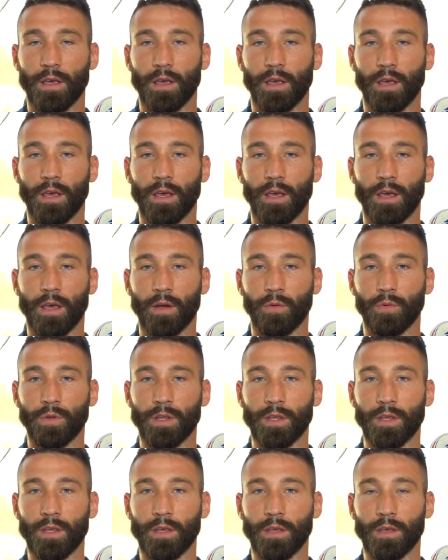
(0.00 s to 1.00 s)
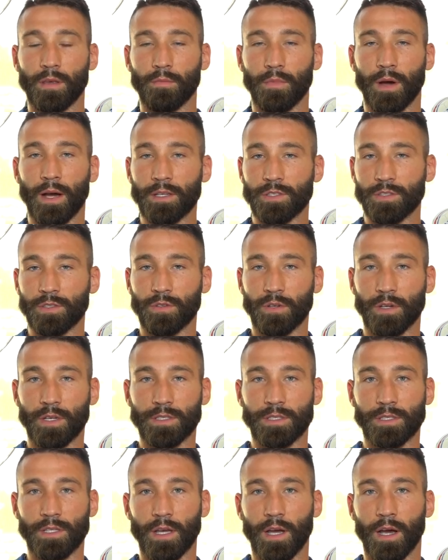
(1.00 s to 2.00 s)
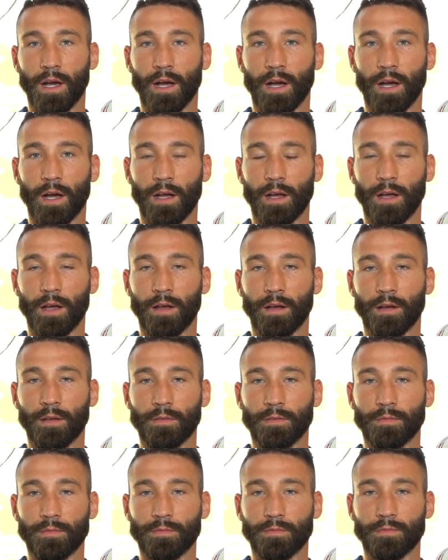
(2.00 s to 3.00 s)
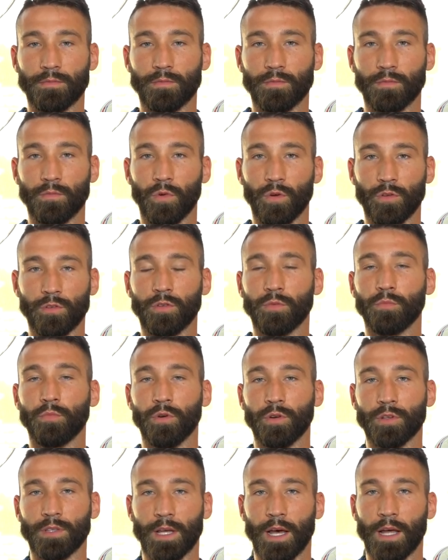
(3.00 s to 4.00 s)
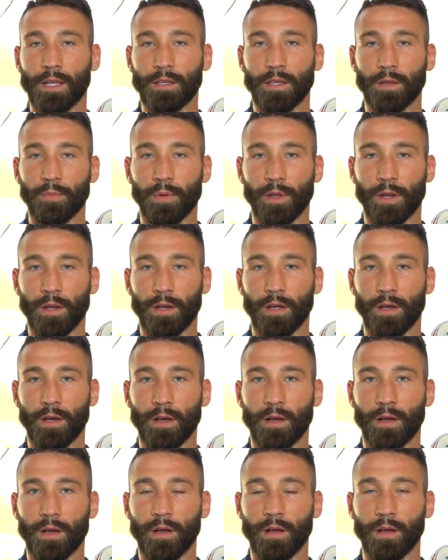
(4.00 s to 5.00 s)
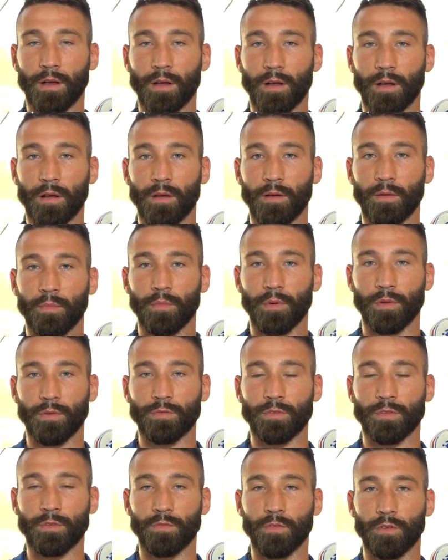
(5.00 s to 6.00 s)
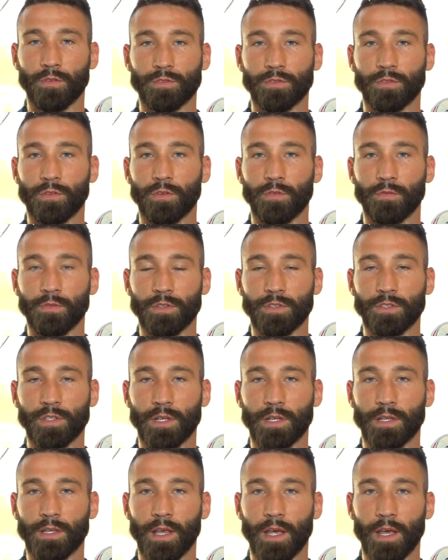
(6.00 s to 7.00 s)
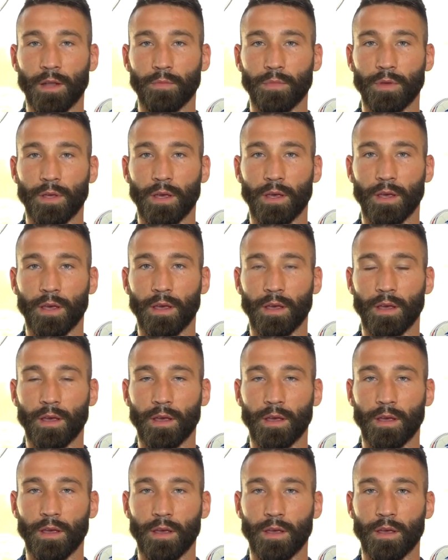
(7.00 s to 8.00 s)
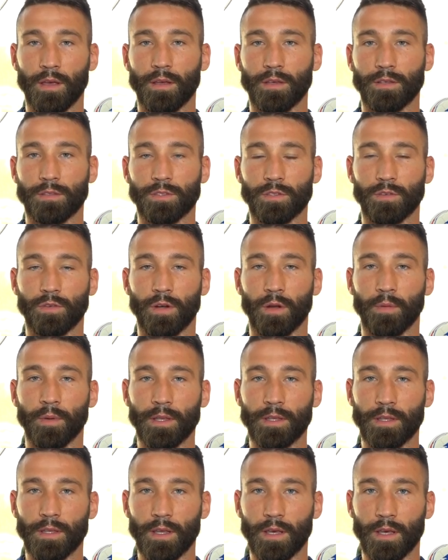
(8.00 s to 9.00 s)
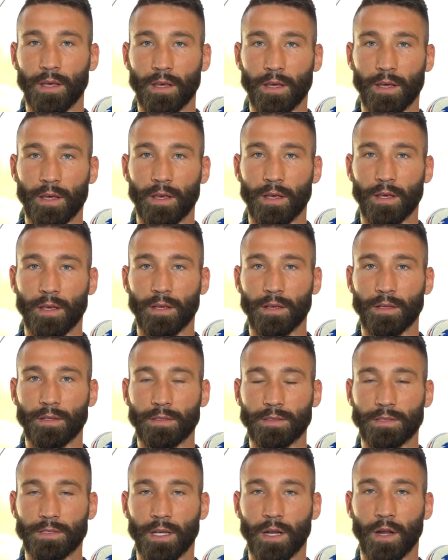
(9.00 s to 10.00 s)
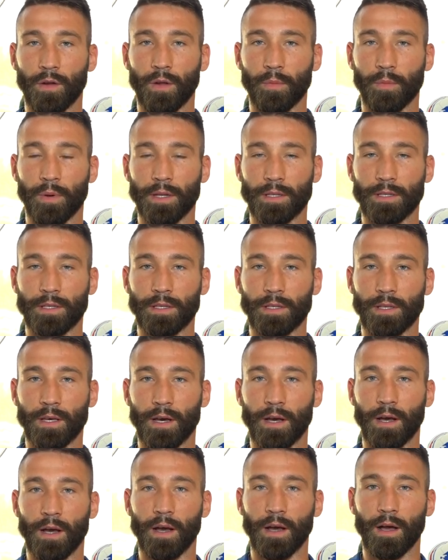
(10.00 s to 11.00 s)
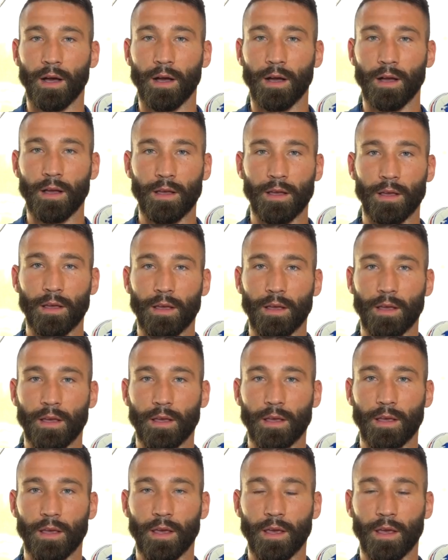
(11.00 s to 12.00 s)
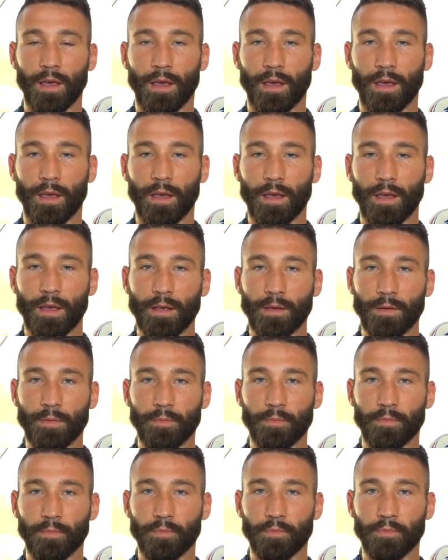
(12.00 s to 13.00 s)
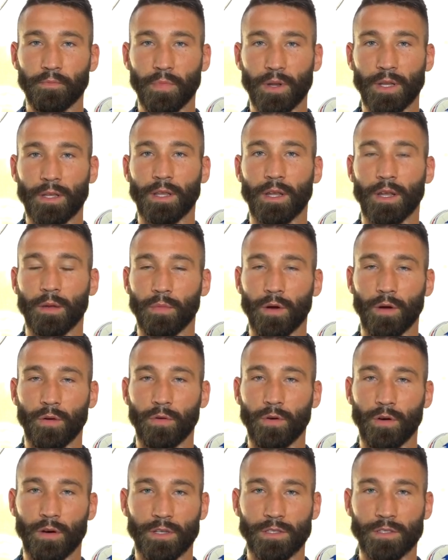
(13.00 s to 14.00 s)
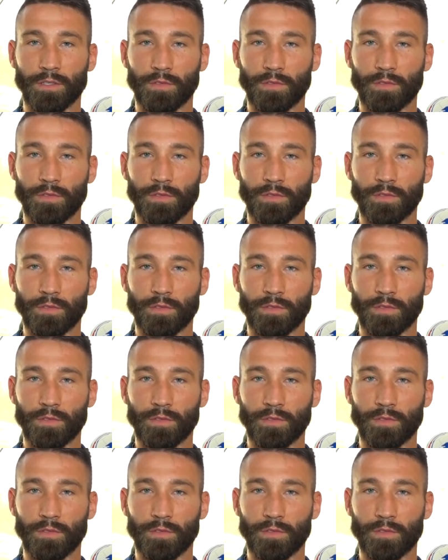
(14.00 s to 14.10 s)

eh, quindi immagino che sia mm, molto importante per, eh, per, un tifoso vincere il derby e sicuramente sarà una partita che mm, prenderemo a cuore